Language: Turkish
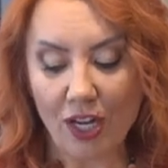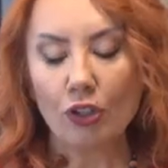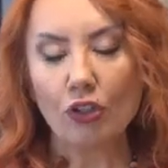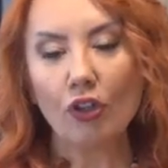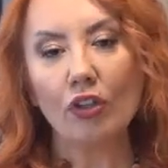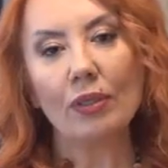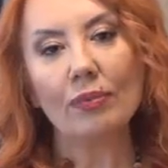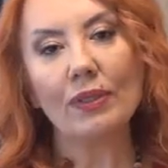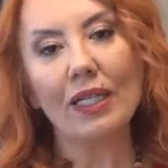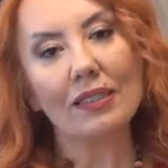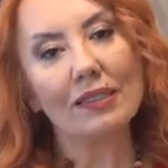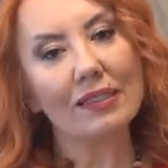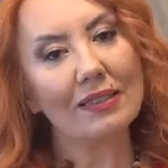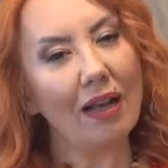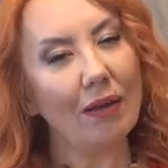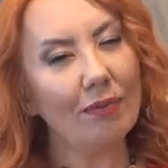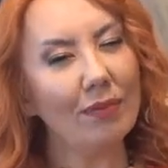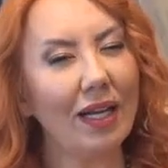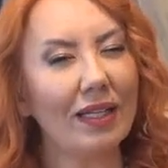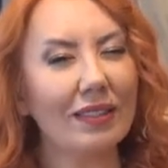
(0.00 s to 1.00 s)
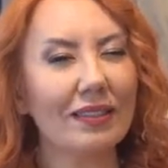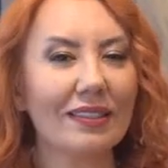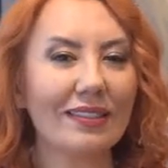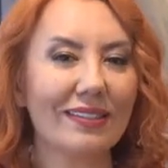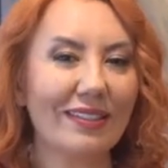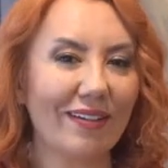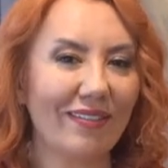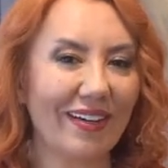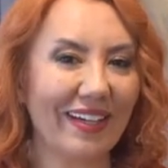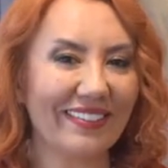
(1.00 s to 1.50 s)
Şöyle biraz tembelliği
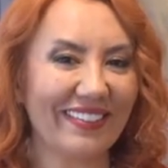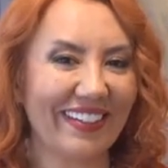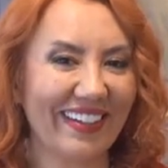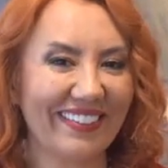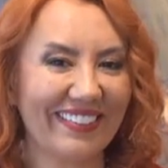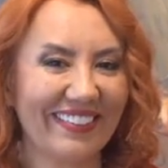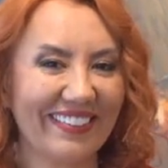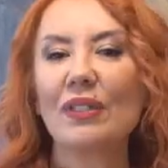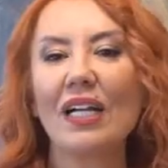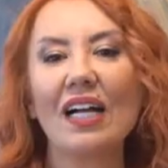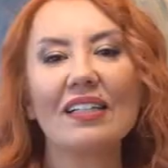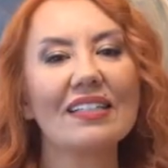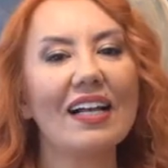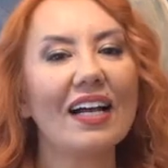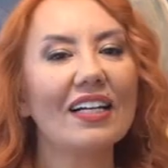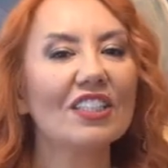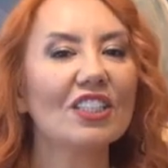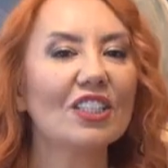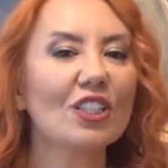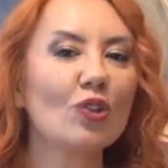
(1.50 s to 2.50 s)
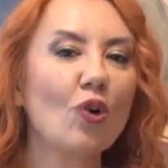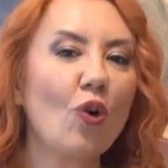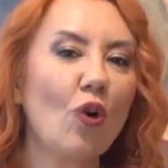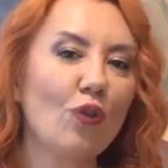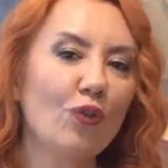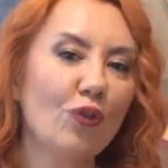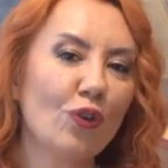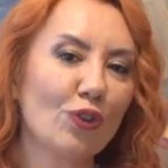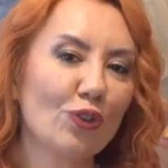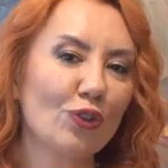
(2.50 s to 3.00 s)
sevenler, biraz her şeyi
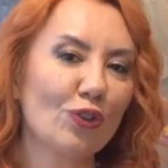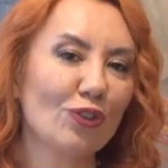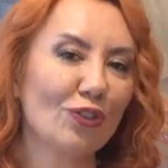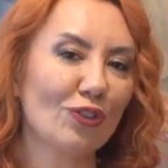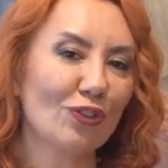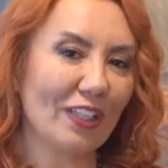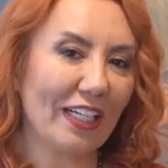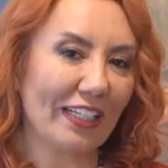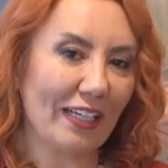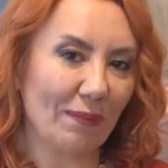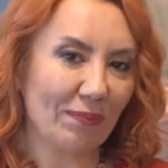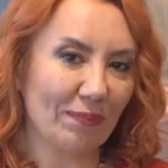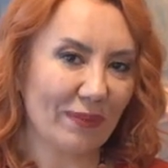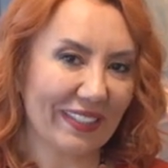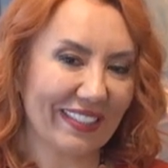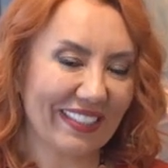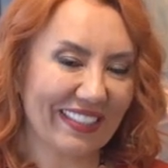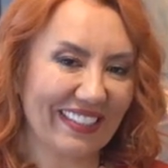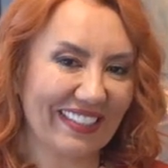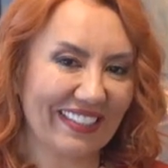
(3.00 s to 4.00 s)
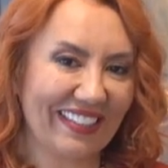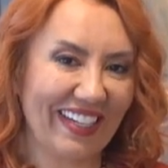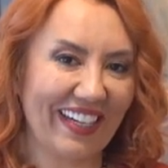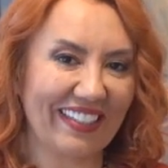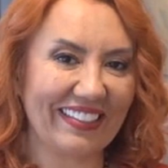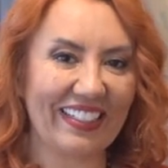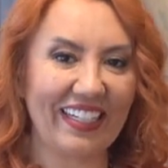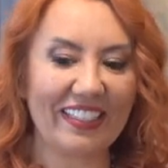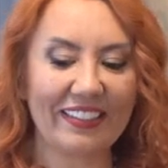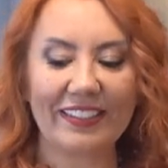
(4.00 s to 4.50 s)
konforu ile yapmak
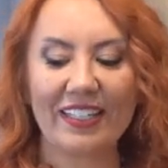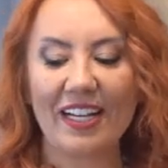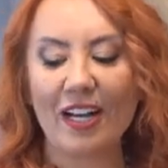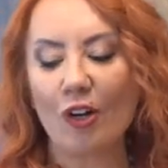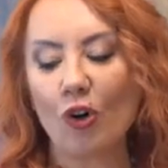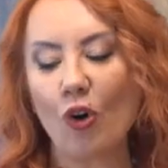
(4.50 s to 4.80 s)
isteyenler,